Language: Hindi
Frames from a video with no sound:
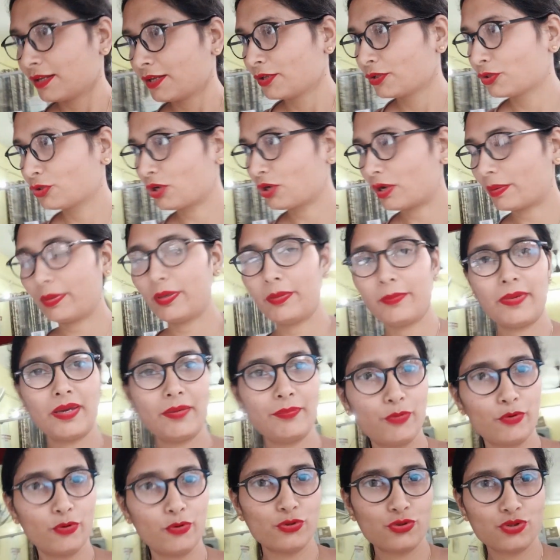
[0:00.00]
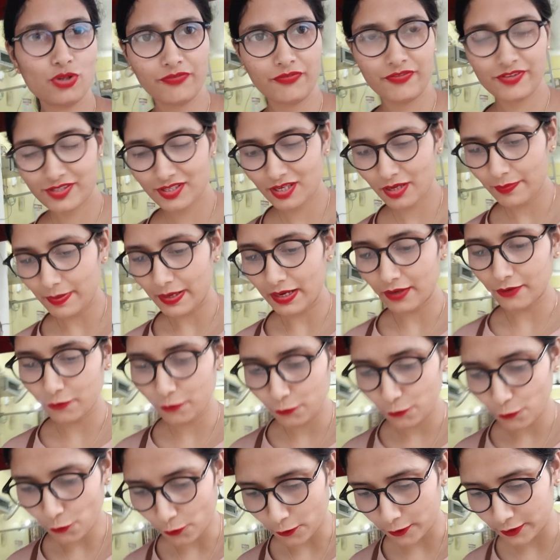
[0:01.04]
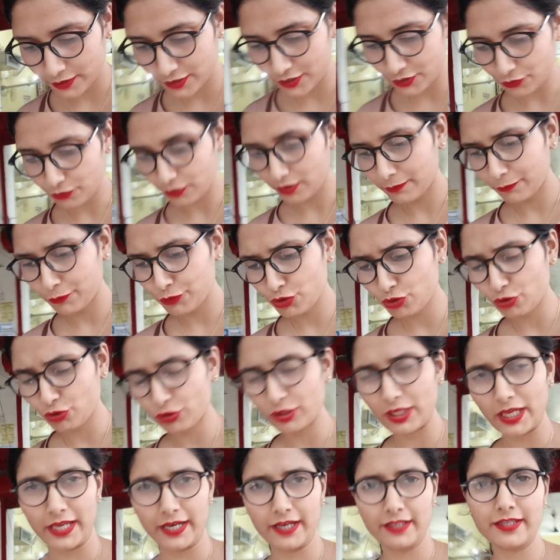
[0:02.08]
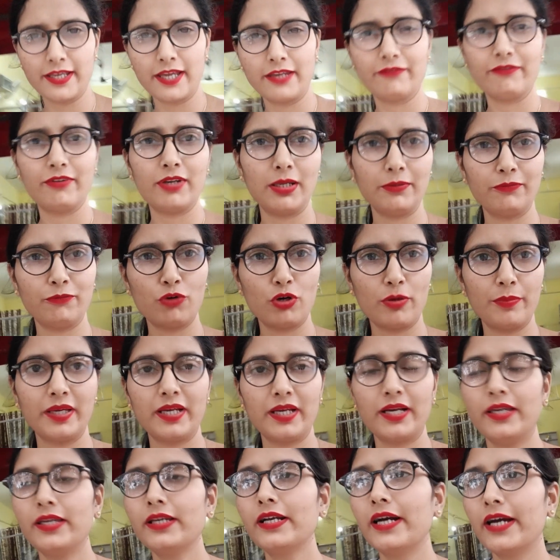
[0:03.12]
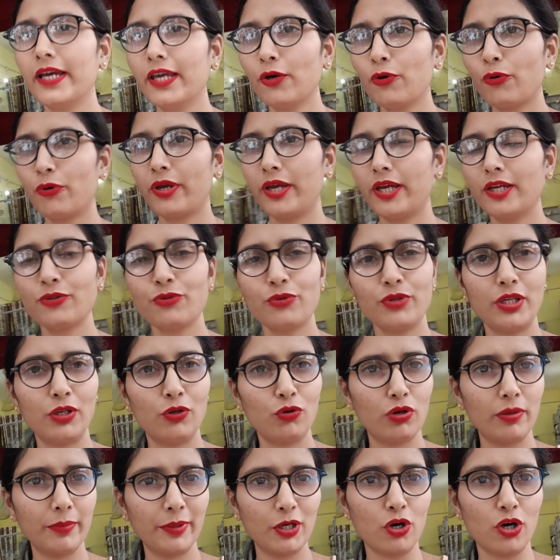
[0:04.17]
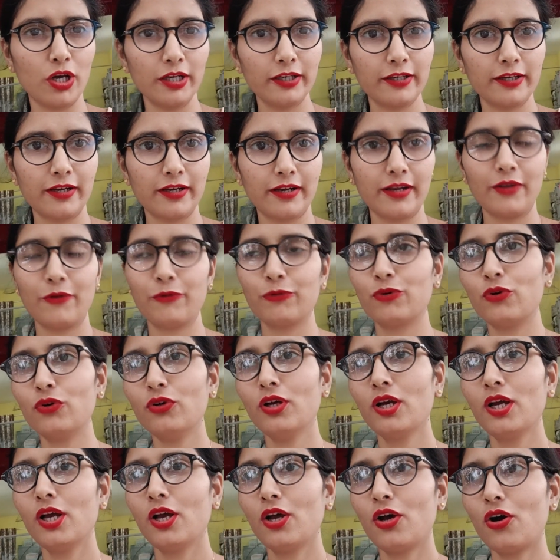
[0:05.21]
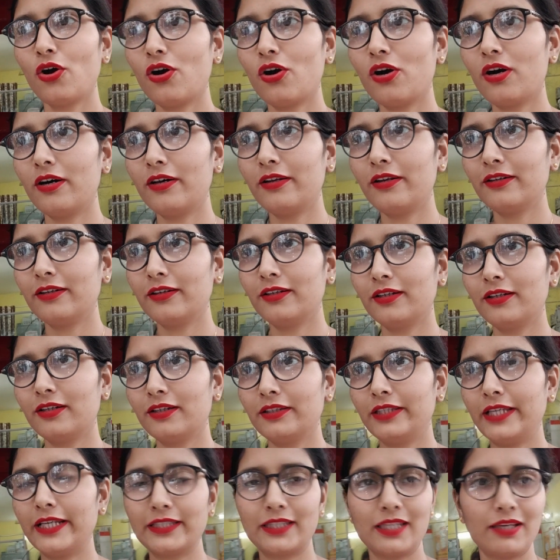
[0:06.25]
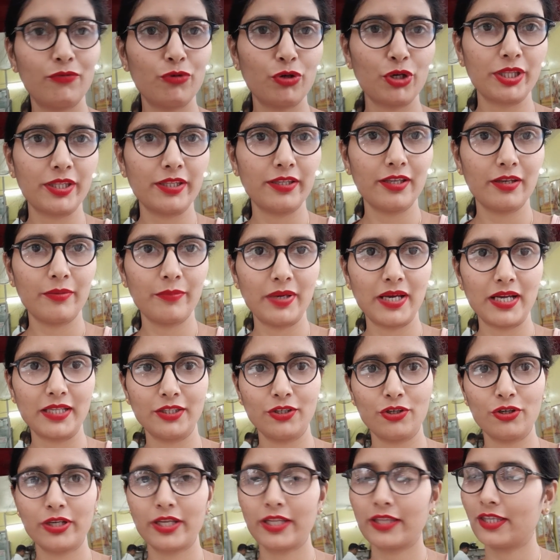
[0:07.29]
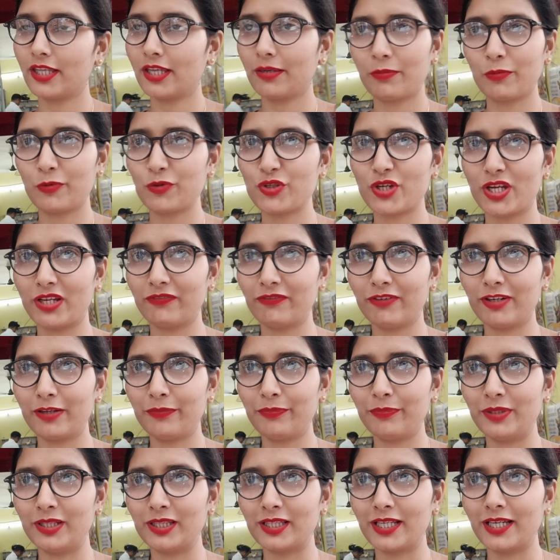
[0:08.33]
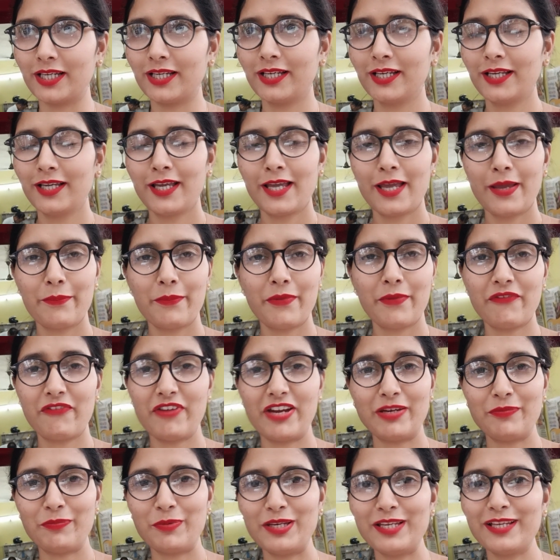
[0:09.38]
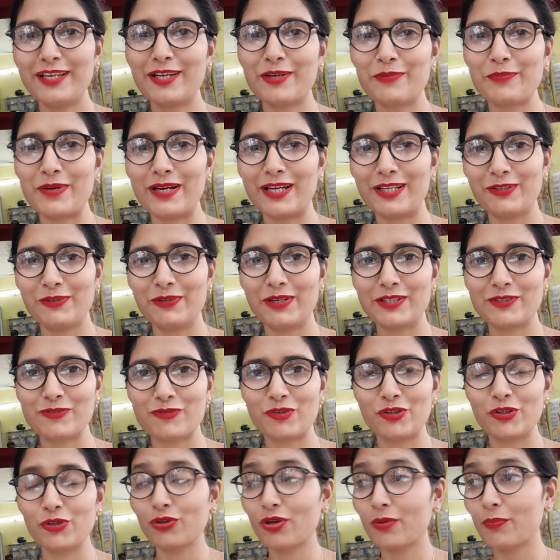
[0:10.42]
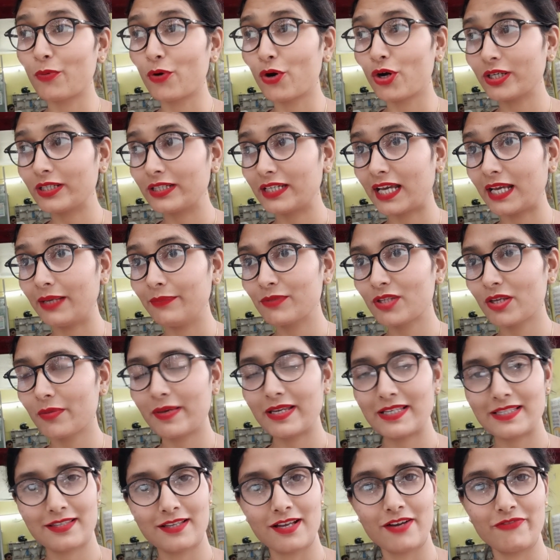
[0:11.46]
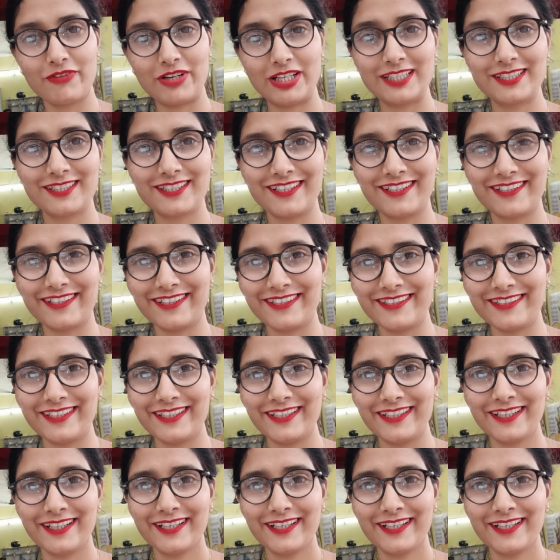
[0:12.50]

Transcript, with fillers: तो अभी मैं पोस्ट ऑफिस के बाहर हूँ और जिन्होंने मुझको देना था एनवलप वो अभी कहीं गए हुए हैं तो ये लोग अभी कॉल कर रहे हैं उनको और देखते हैं वो कितनी देर में आते हैं और कितनी देर में मुझे एनवलप मिलता है मैं वेट भी नहीं कर पा रही हूँ एक्चुअली क्योंकि बहुत टाइम से मैं इसका वेट कर रही थी